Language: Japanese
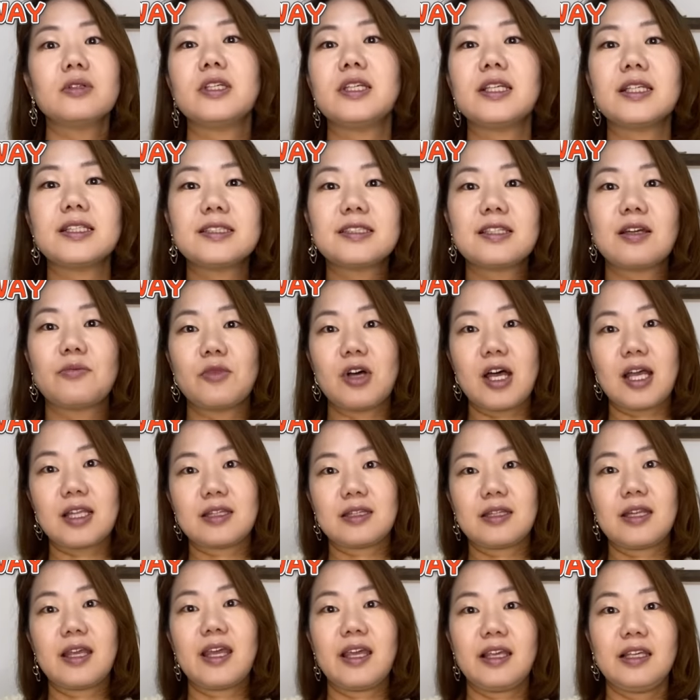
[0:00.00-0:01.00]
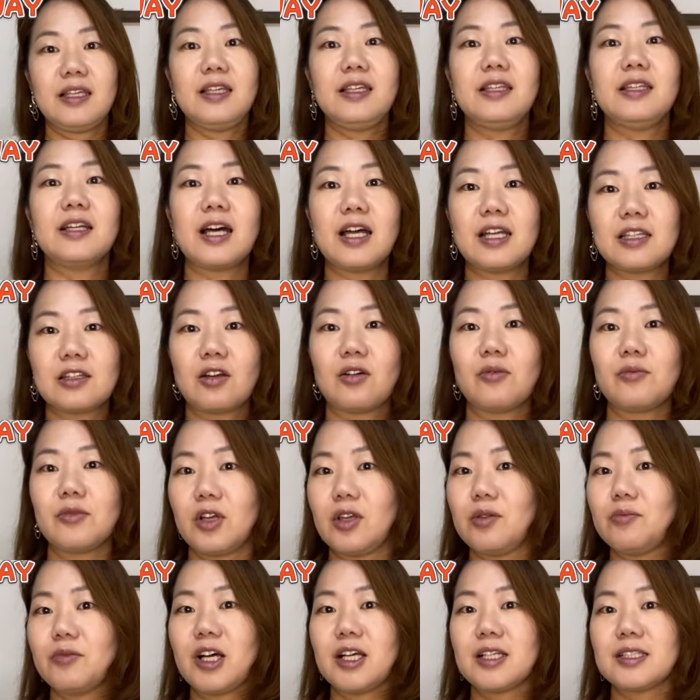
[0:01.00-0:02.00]
やすさもあっていいなと
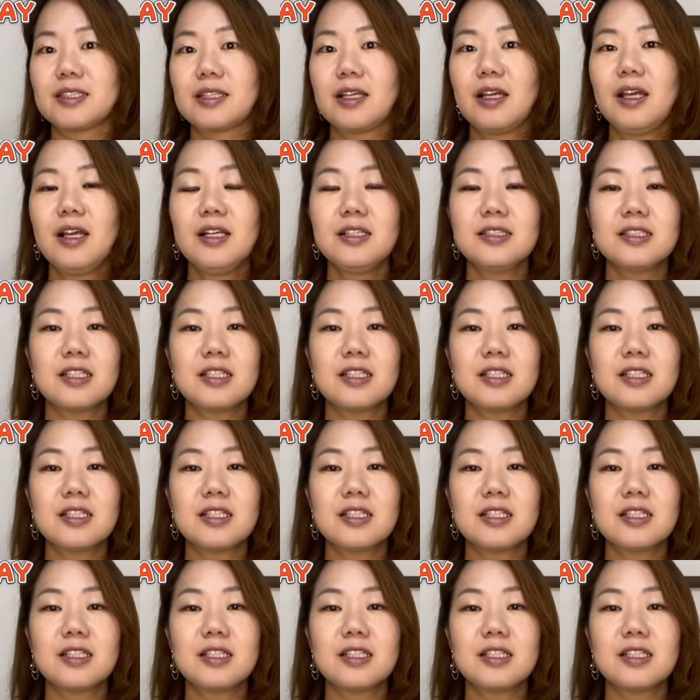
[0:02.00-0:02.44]
思います